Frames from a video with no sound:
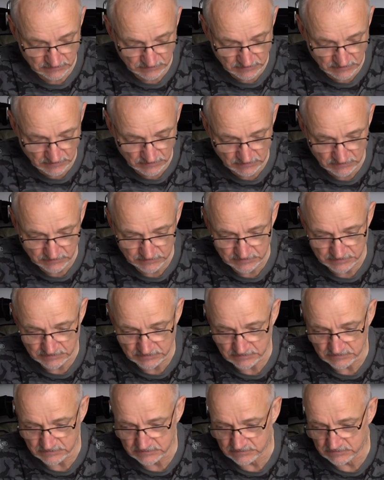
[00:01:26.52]
do,
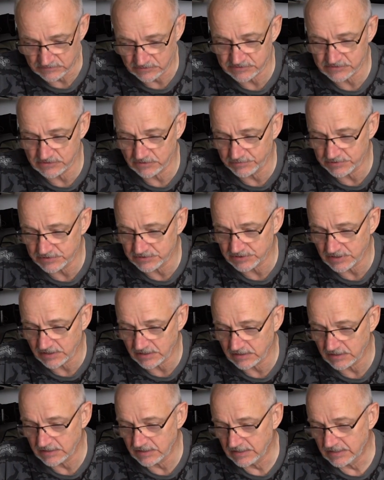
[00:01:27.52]
do
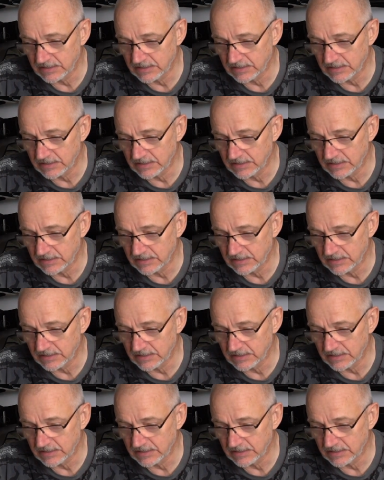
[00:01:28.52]
zdobycia